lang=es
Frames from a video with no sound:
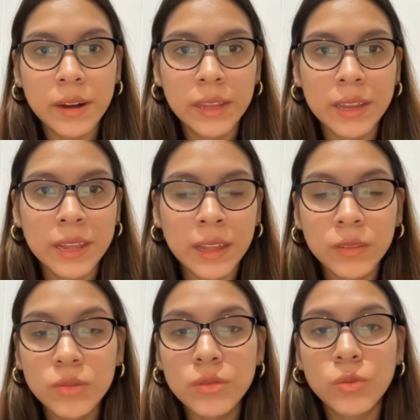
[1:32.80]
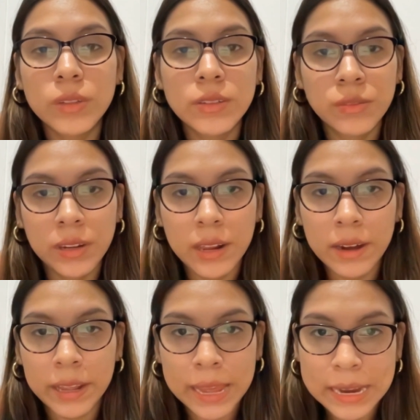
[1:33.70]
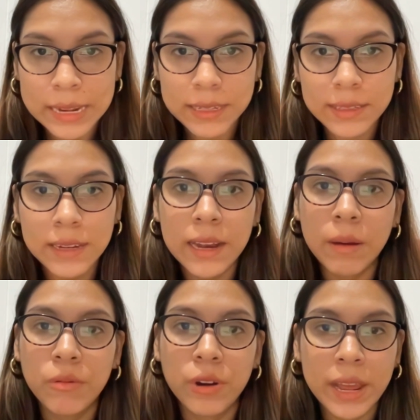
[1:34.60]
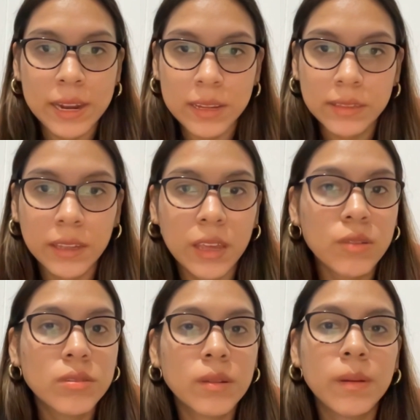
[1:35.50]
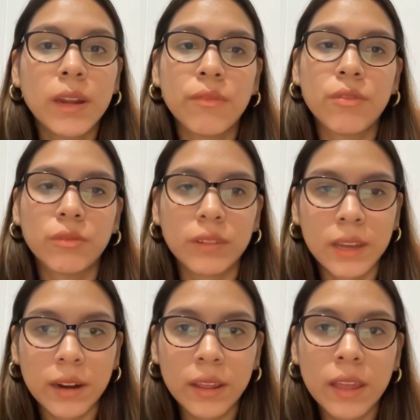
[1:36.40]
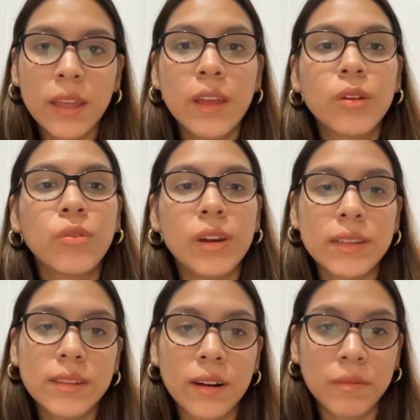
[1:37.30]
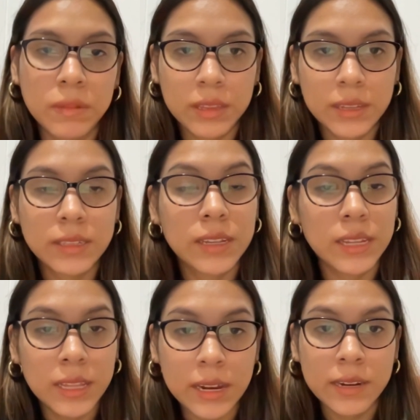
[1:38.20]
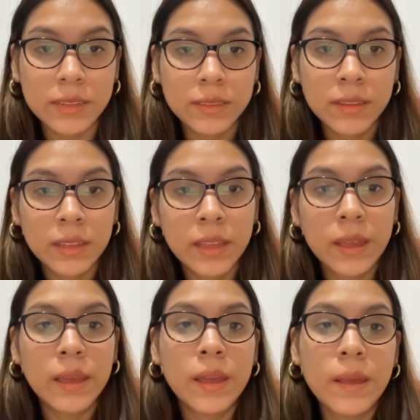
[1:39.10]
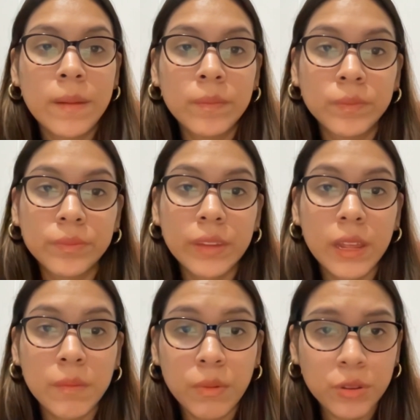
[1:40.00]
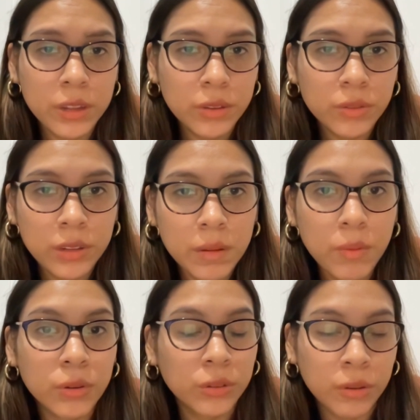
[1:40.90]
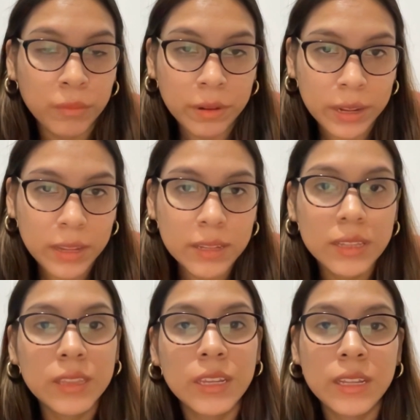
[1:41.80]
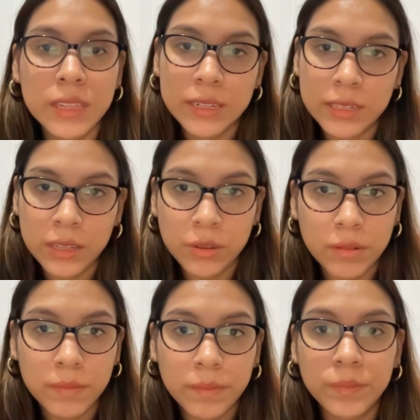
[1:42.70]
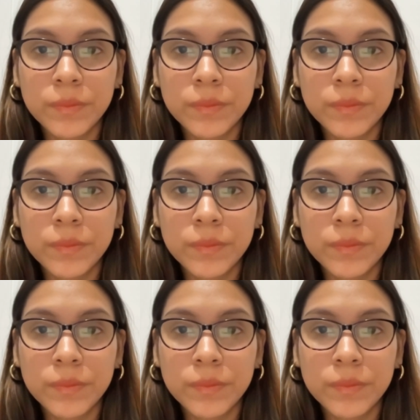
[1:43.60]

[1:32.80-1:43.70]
recreando situaciones reales, laborales que ellos deben afrontar con las herramientas digitales. El proyecto tiene por nombre Digital Senior,